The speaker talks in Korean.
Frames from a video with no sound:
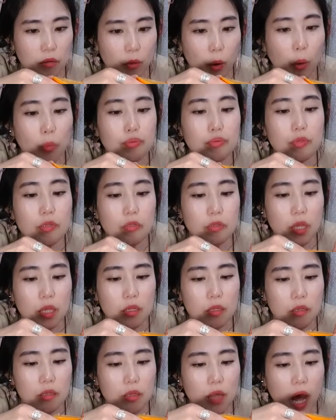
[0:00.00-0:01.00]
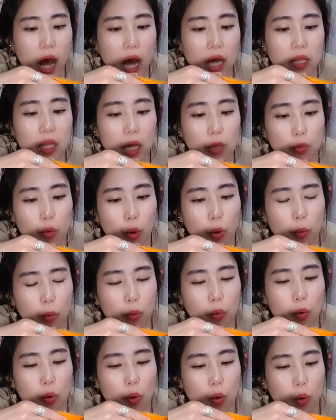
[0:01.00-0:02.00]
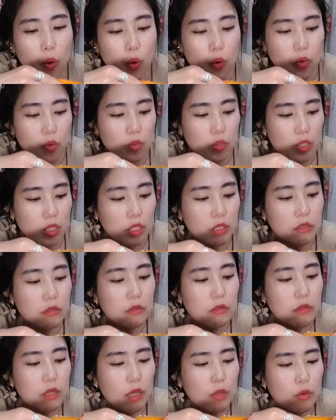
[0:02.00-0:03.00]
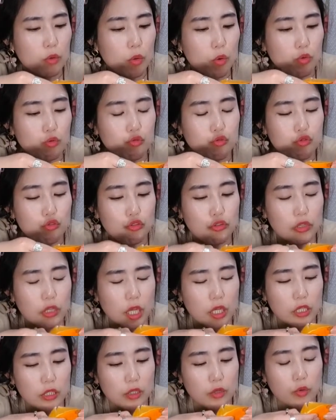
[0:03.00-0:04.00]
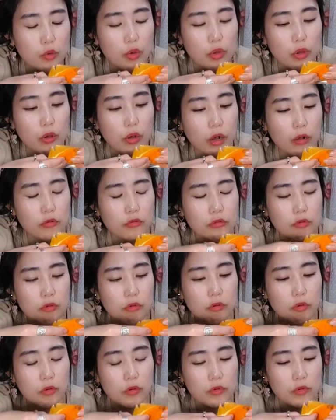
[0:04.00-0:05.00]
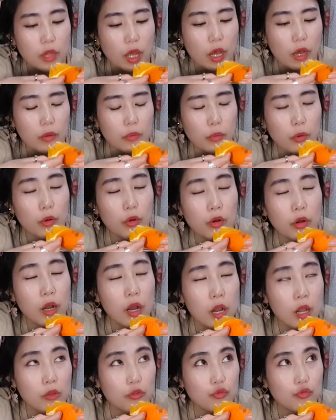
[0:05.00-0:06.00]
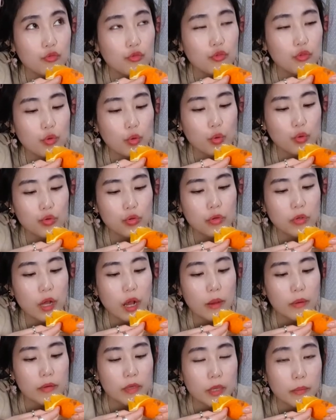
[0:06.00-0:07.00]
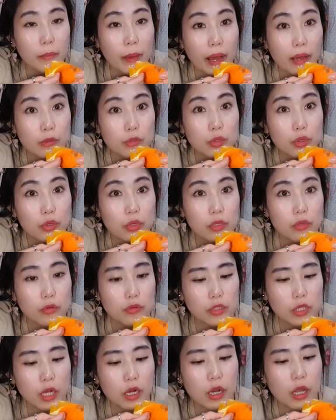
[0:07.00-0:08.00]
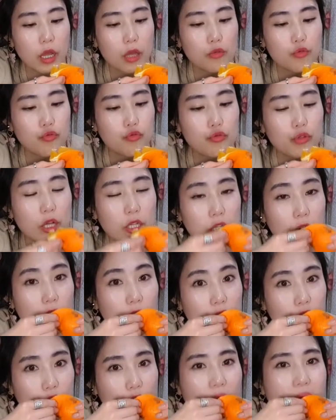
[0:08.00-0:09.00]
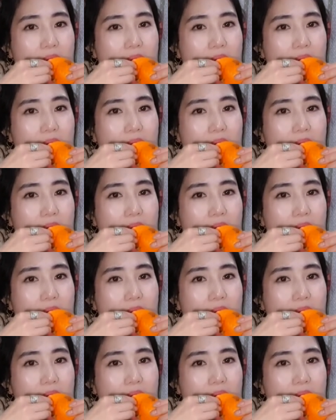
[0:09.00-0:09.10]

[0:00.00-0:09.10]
없을 때는 하나도 없고 있을 때는 꼭 둘 셋이 꼬여갖고 내가 뭘 누굴 고를까 이렇게 망설이던 찰나에 둘 다 사라져